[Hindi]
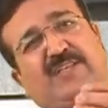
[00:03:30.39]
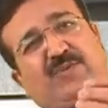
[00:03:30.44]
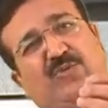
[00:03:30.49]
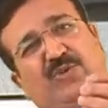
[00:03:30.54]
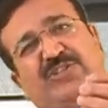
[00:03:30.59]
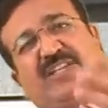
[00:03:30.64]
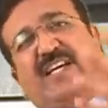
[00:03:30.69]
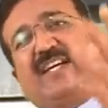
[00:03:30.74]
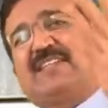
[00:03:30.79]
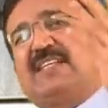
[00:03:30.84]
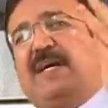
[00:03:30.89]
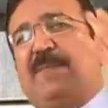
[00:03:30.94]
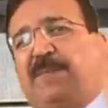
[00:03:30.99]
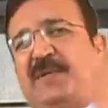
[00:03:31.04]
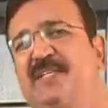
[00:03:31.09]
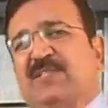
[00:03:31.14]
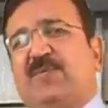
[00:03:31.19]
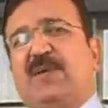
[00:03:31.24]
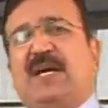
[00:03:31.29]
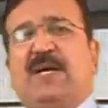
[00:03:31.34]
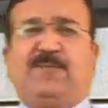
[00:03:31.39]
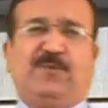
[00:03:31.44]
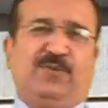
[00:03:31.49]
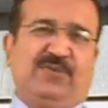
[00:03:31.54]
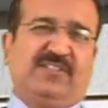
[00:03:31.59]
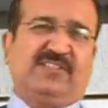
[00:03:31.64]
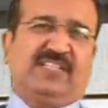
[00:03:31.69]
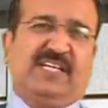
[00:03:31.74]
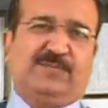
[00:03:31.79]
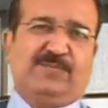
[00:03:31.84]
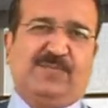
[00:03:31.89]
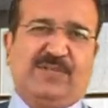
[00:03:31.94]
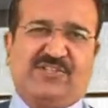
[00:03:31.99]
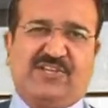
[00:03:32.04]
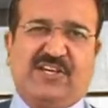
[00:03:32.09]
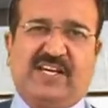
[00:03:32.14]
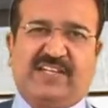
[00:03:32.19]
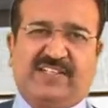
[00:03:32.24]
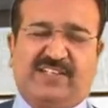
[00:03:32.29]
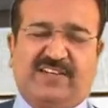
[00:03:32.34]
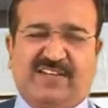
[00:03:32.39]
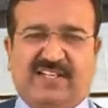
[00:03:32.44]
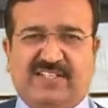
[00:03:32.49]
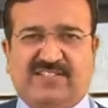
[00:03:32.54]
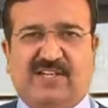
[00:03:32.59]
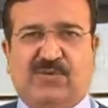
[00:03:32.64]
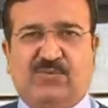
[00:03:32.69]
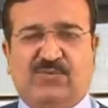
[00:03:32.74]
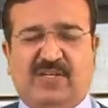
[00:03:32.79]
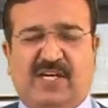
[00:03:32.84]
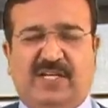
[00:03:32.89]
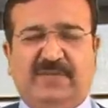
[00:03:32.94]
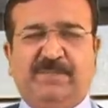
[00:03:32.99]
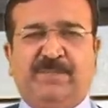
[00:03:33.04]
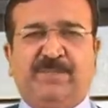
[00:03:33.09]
कुछ एग्जाम्पल्स मैं आप लोगों के साथ में शेयर करना चाहूँगा